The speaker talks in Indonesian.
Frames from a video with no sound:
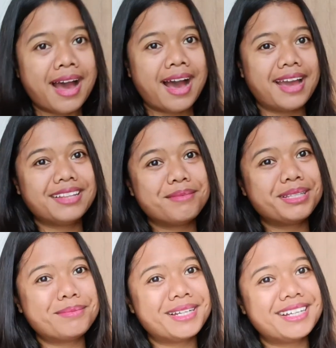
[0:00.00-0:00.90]
Hai
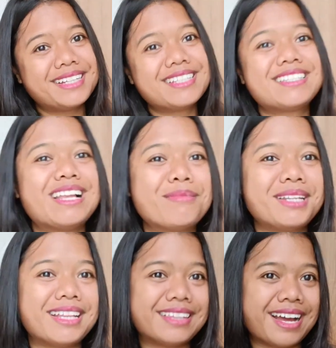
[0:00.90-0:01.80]
teman-teman, selamat
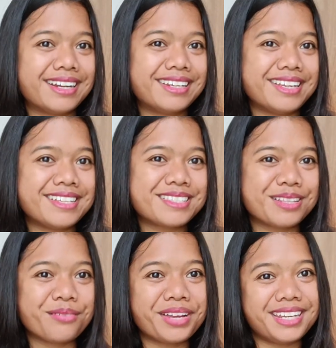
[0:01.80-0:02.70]
datang di
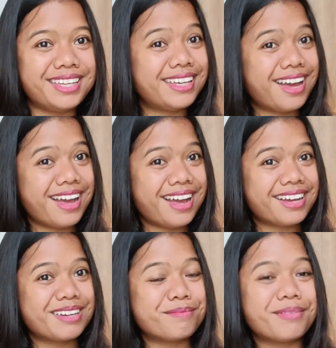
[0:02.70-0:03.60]
Slovenia
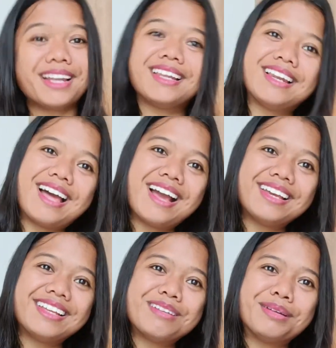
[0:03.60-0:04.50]
Kembali
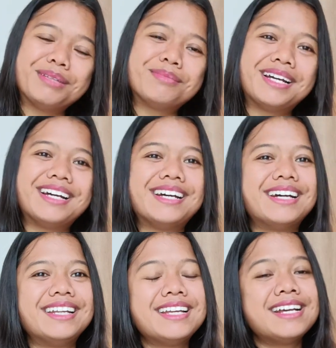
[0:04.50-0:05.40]
lagi
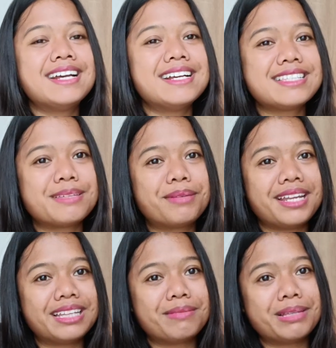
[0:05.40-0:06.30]
teman-teman Seperti
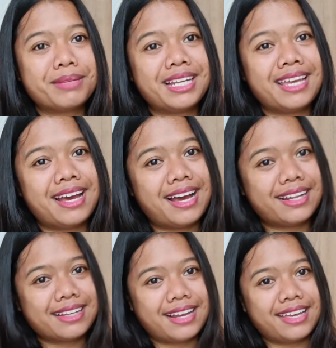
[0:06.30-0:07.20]
yang teman-teman
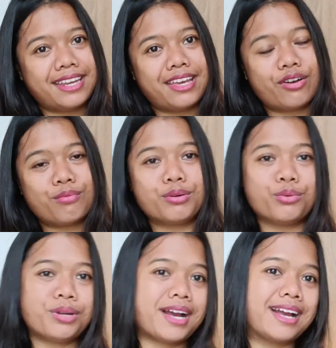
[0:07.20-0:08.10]
lihat, kali ini aku
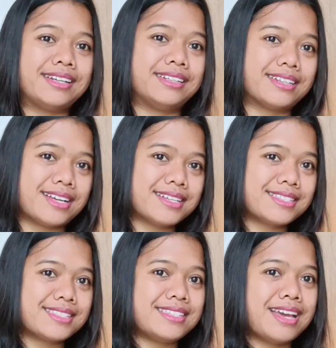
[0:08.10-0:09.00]
menggunakan
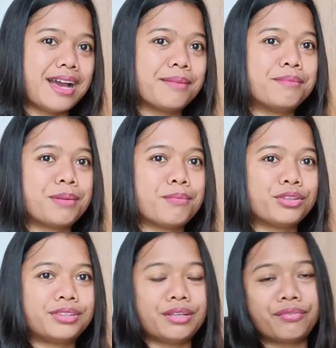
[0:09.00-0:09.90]
dress yang
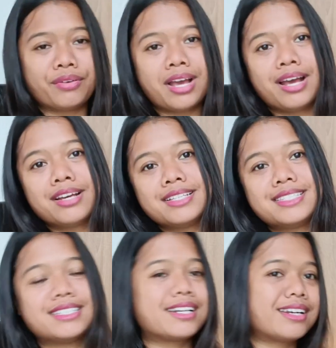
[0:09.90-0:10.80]
bermotif
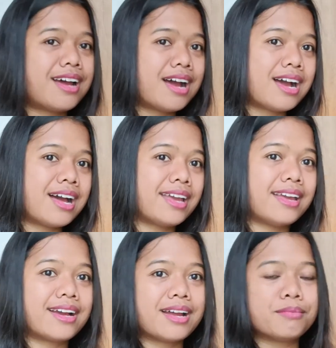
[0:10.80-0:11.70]
cerah
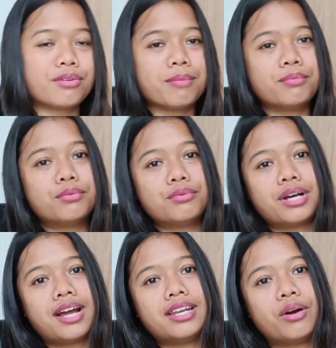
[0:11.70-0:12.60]
Ya kan,
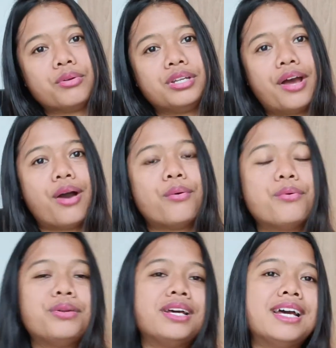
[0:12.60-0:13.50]
bunga-bunga,
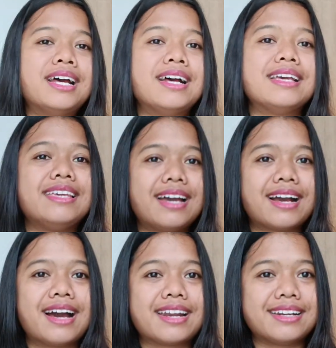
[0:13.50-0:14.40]
daun-daun Ya
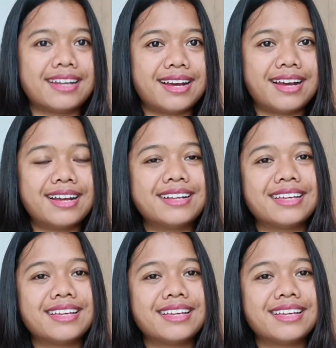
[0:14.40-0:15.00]
karena